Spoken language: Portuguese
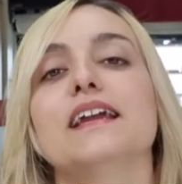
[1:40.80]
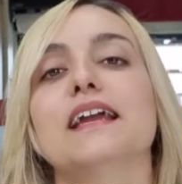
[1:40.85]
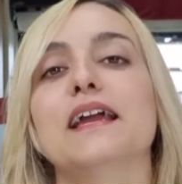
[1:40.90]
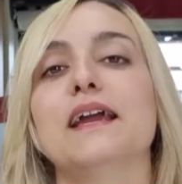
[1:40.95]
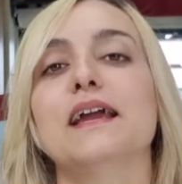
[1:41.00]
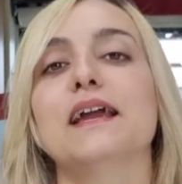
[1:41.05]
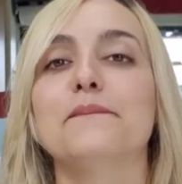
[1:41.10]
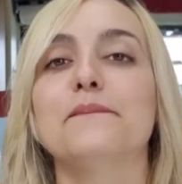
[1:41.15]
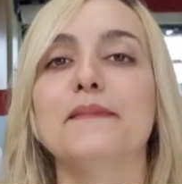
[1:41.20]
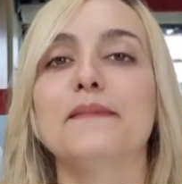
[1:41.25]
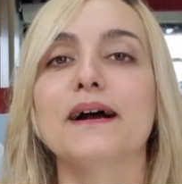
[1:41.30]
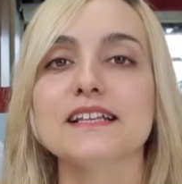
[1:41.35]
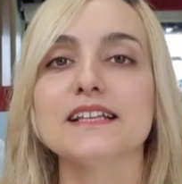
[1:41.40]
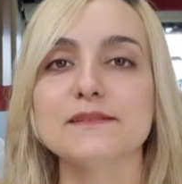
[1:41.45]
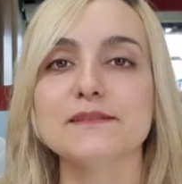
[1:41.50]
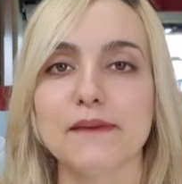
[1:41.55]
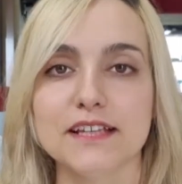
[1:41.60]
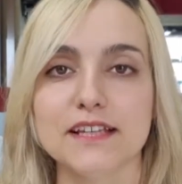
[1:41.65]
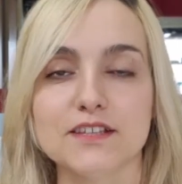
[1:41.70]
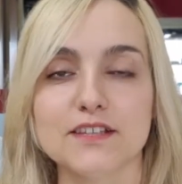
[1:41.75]
Mas
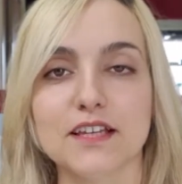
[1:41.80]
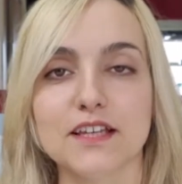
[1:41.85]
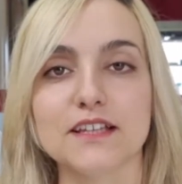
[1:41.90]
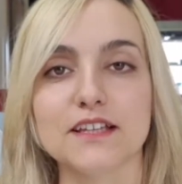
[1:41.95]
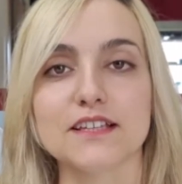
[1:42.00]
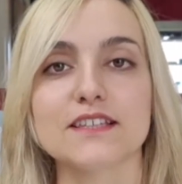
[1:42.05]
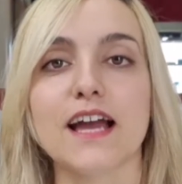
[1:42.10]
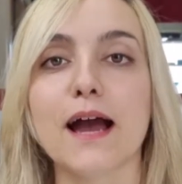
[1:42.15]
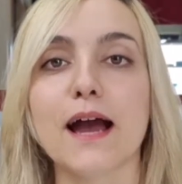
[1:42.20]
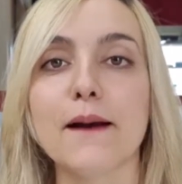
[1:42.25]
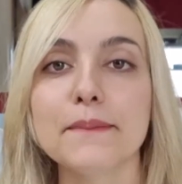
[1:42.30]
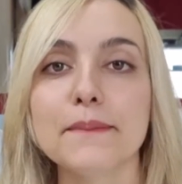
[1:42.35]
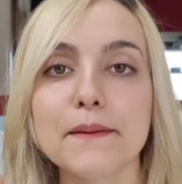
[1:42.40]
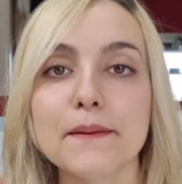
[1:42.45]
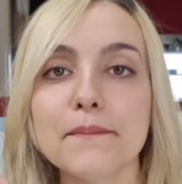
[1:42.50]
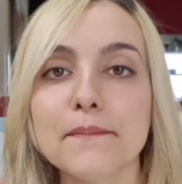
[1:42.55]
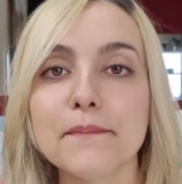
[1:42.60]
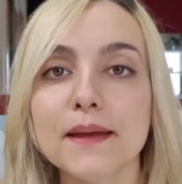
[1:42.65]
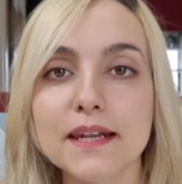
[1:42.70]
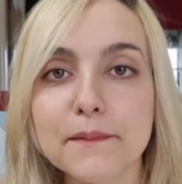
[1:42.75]
bem, gente, a
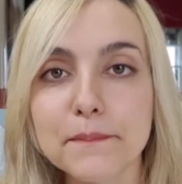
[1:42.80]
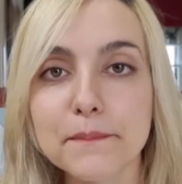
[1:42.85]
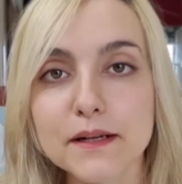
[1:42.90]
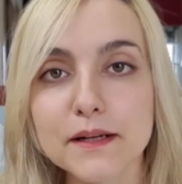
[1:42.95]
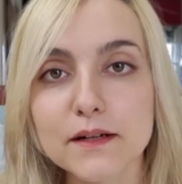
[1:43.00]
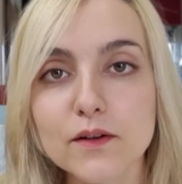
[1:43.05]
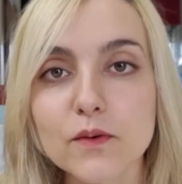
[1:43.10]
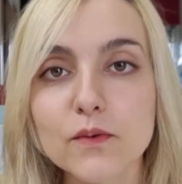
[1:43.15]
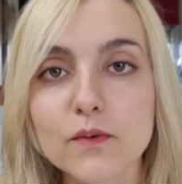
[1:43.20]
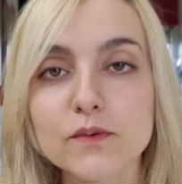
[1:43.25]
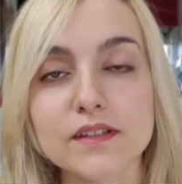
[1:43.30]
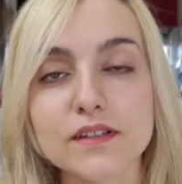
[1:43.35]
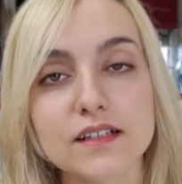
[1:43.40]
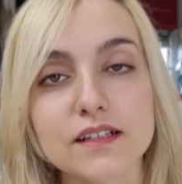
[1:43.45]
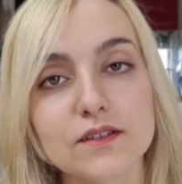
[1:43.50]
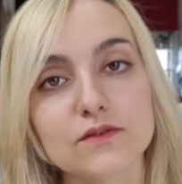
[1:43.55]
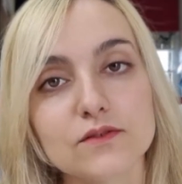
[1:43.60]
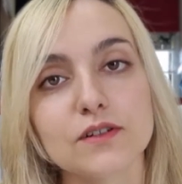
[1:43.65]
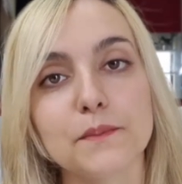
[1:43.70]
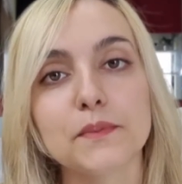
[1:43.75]
primeira pergunta que os
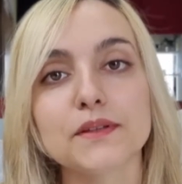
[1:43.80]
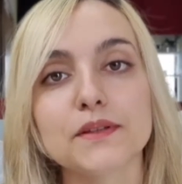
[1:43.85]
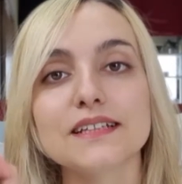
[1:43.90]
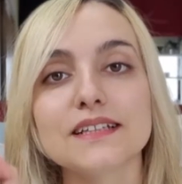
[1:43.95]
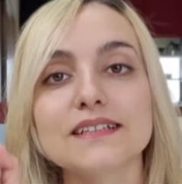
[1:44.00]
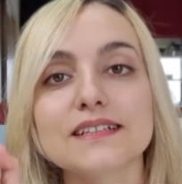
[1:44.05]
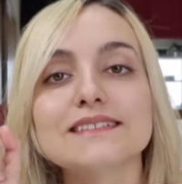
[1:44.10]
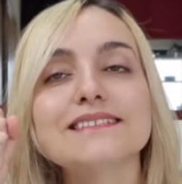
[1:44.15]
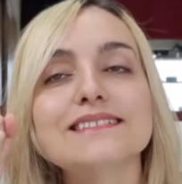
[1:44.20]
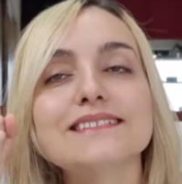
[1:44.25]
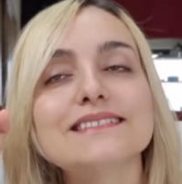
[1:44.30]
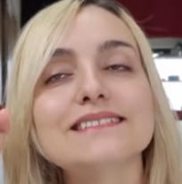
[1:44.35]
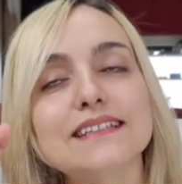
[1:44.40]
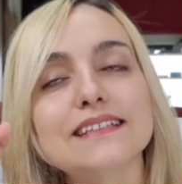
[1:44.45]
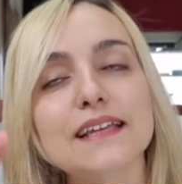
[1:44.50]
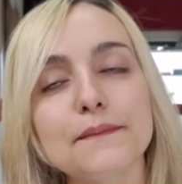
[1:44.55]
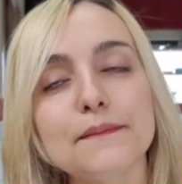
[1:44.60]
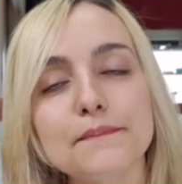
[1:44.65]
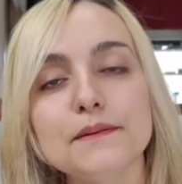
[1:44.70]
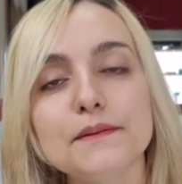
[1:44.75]
japoneses
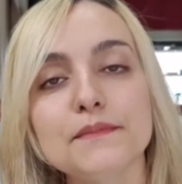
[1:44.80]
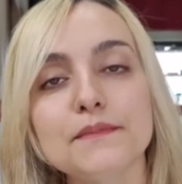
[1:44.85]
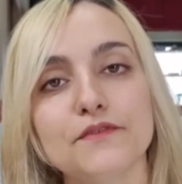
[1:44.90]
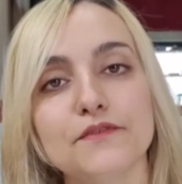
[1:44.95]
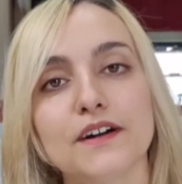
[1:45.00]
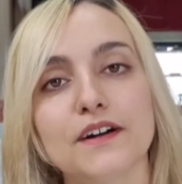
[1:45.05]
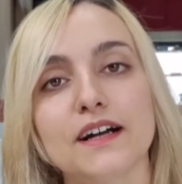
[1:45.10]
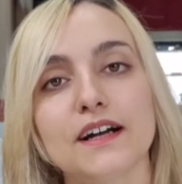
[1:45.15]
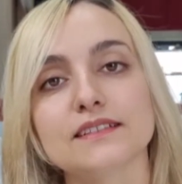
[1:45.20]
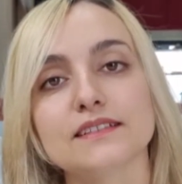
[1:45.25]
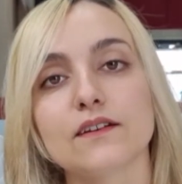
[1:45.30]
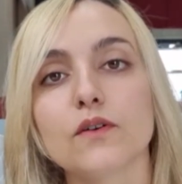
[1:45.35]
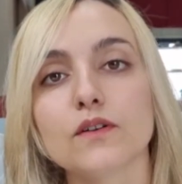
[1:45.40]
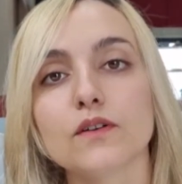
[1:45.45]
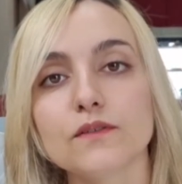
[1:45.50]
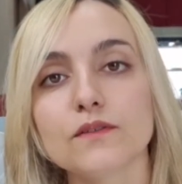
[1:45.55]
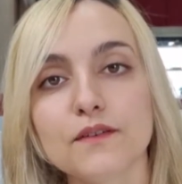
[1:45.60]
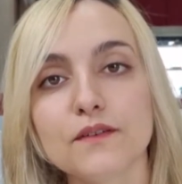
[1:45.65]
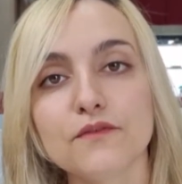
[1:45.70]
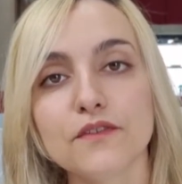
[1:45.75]
sempre me fazem quando me
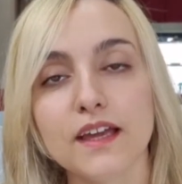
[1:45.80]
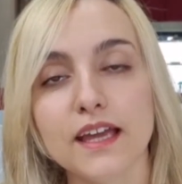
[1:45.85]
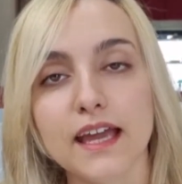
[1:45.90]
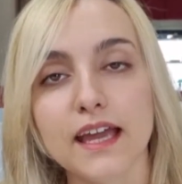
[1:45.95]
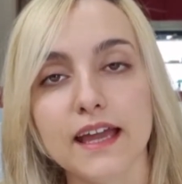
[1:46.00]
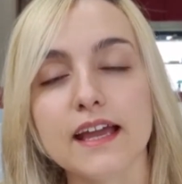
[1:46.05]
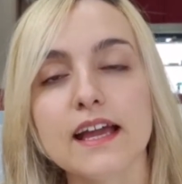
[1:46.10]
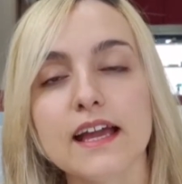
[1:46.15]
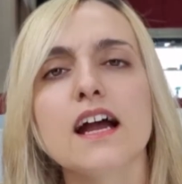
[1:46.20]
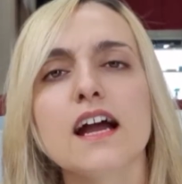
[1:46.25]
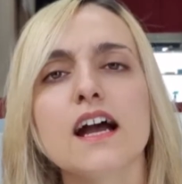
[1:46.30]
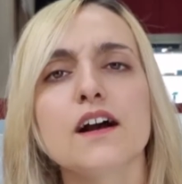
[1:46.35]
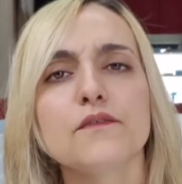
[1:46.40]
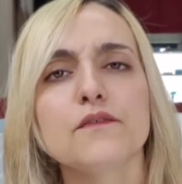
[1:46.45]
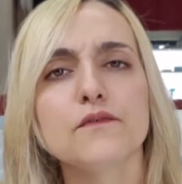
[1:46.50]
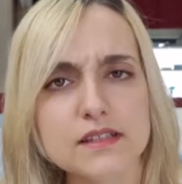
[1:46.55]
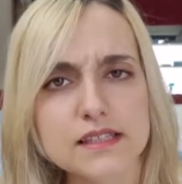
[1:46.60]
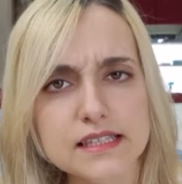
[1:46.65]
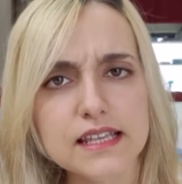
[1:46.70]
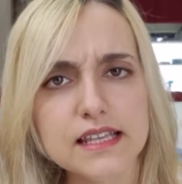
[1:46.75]
vê é:
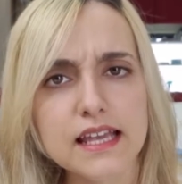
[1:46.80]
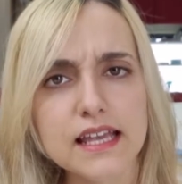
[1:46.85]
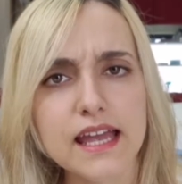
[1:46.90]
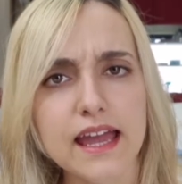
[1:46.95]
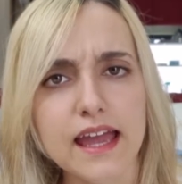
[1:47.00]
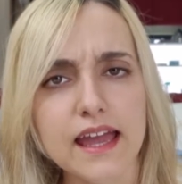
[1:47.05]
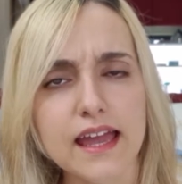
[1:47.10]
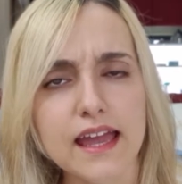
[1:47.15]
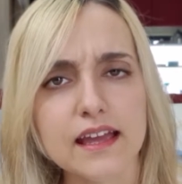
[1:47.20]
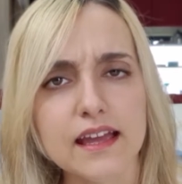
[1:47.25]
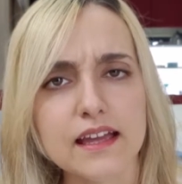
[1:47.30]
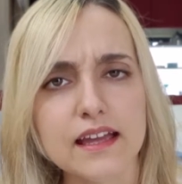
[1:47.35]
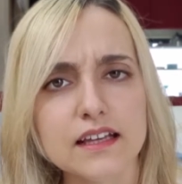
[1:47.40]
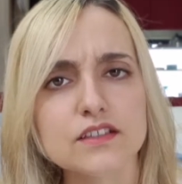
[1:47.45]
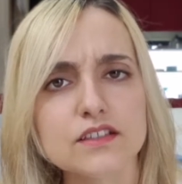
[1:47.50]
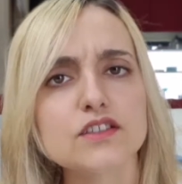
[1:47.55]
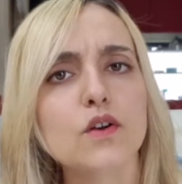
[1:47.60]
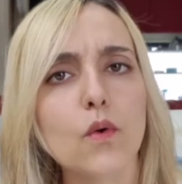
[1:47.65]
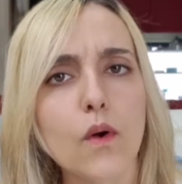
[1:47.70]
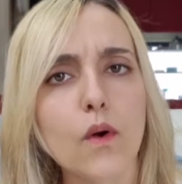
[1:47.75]
você é de
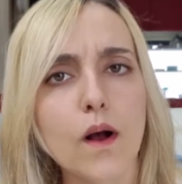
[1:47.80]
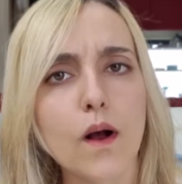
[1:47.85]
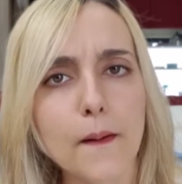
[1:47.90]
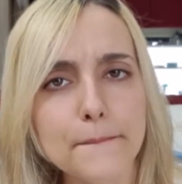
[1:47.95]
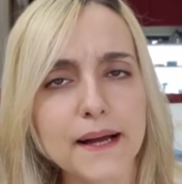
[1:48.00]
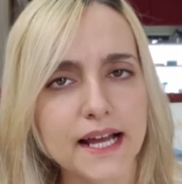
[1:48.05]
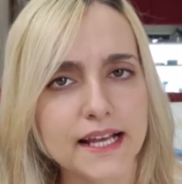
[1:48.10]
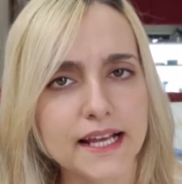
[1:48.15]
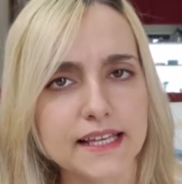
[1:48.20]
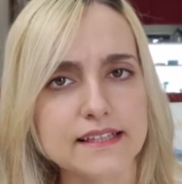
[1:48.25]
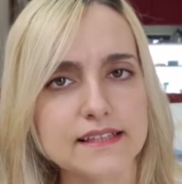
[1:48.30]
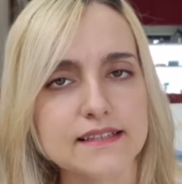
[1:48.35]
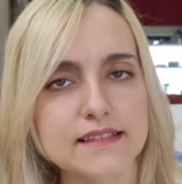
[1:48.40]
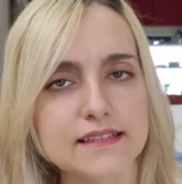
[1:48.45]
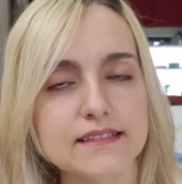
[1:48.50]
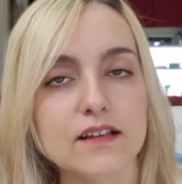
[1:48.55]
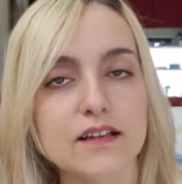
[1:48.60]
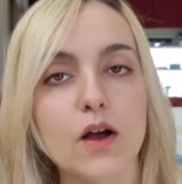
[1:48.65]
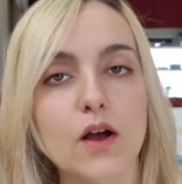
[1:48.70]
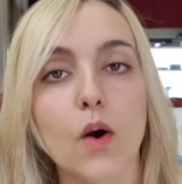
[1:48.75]
qual país?
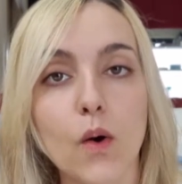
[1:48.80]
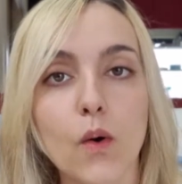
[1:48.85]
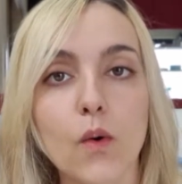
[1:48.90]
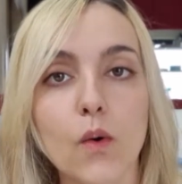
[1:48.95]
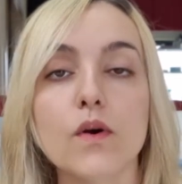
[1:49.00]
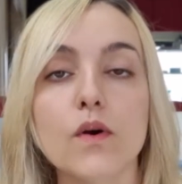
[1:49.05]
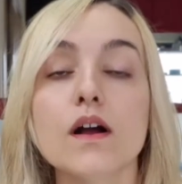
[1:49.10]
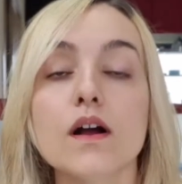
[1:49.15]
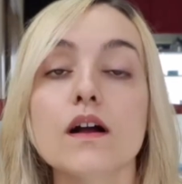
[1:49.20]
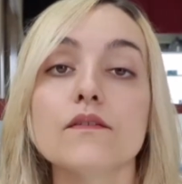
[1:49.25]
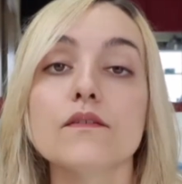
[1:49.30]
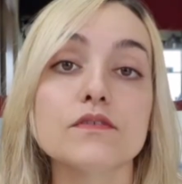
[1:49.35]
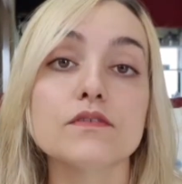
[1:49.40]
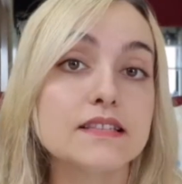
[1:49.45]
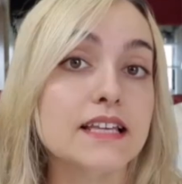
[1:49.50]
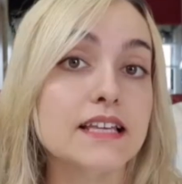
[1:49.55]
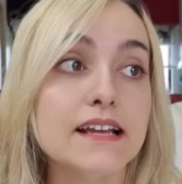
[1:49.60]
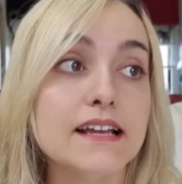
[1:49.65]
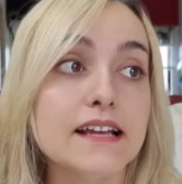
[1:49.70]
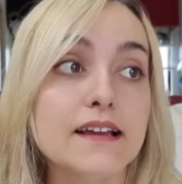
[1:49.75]
Ou você
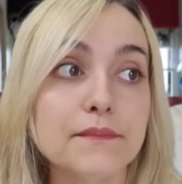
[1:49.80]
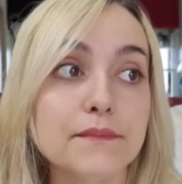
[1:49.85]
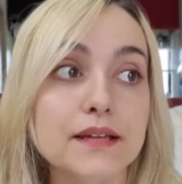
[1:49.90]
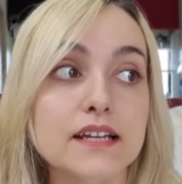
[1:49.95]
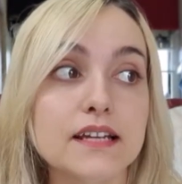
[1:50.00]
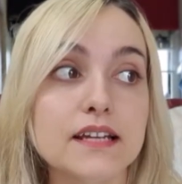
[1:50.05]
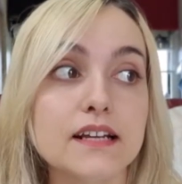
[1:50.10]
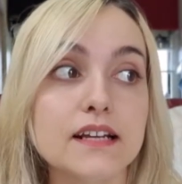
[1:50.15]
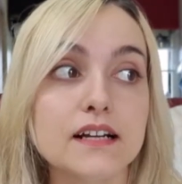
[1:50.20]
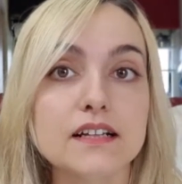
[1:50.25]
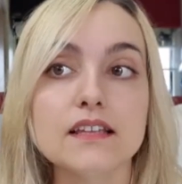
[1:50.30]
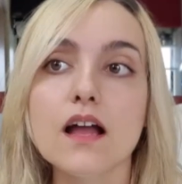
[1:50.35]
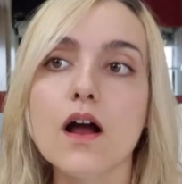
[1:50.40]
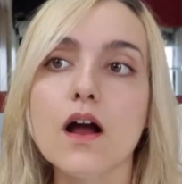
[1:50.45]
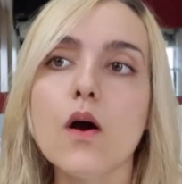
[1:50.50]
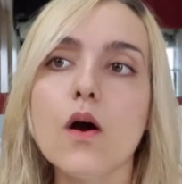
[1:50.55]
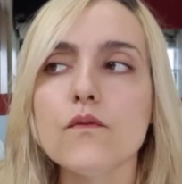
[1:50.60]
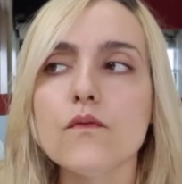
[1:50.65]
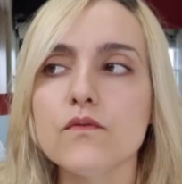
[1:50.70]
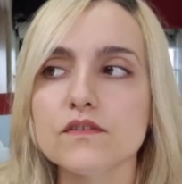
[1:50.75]
é americana ou
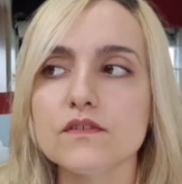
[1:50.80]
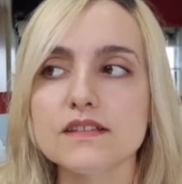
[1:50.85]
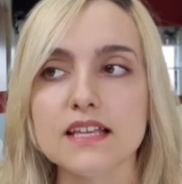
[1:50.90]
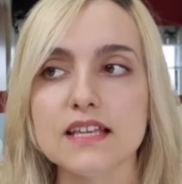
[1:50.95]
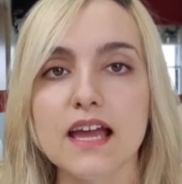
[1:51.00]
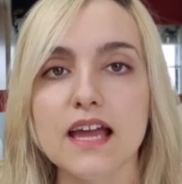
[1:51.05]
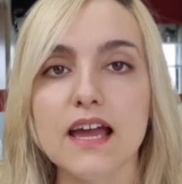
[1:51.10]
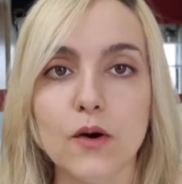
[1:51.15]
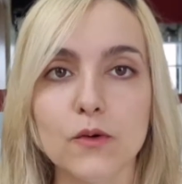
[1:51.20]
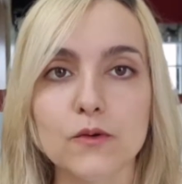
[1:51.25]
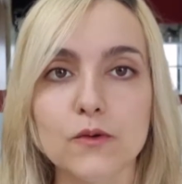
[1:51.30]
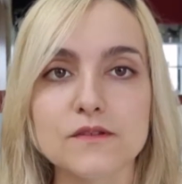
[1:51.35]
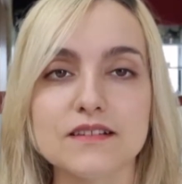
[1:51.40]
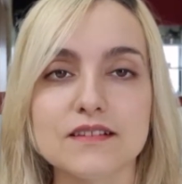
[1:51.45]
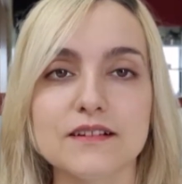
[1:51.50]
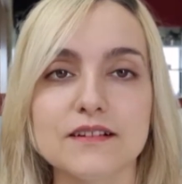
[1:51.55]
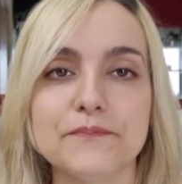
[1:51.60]
você é russa?